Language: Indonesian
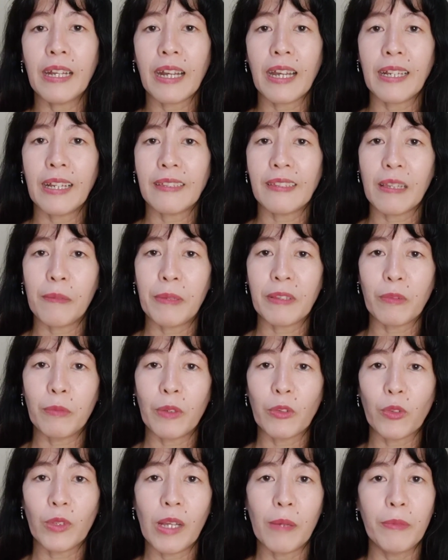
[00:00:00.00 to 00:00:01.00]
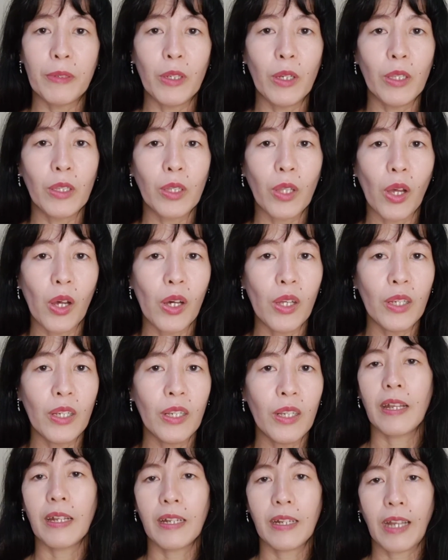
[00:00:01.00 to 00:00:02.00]
karena sahabat semua sudah menonton.
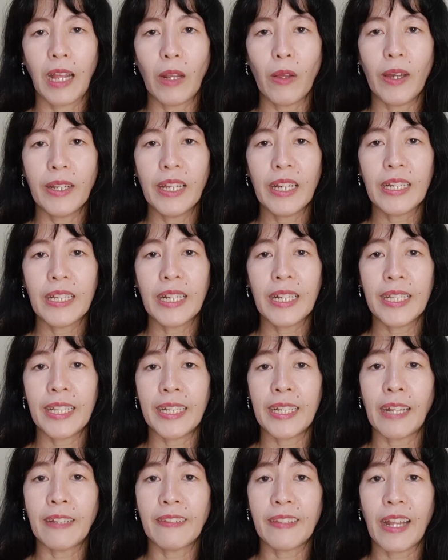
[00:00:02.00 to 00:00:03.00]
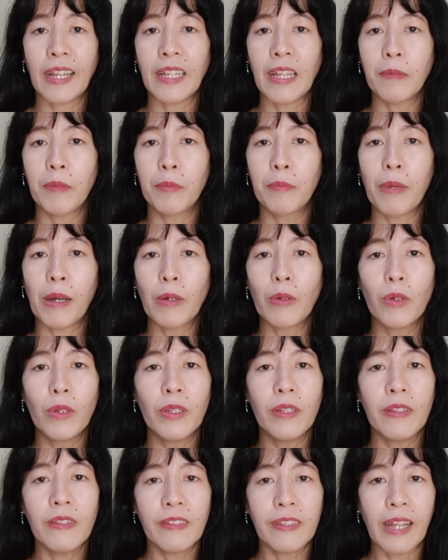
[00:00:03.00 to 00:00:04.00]
Kalau ada kritik dan saran yang
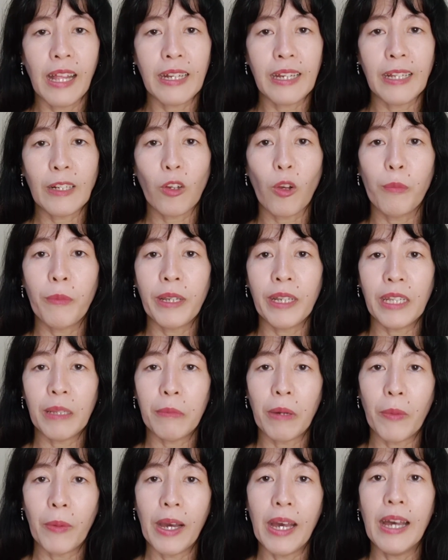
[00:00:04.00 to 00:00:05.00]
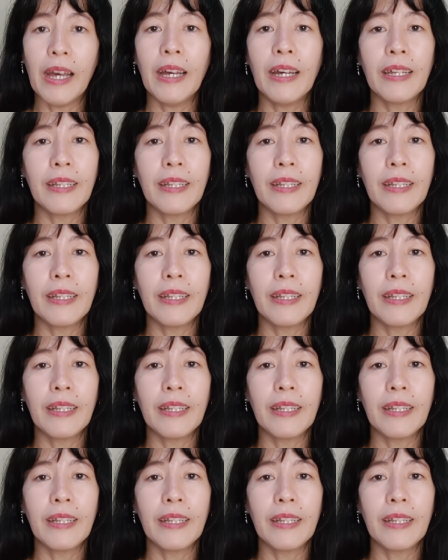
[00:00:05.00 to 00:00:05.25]
membangun, silahkan komen di bawah.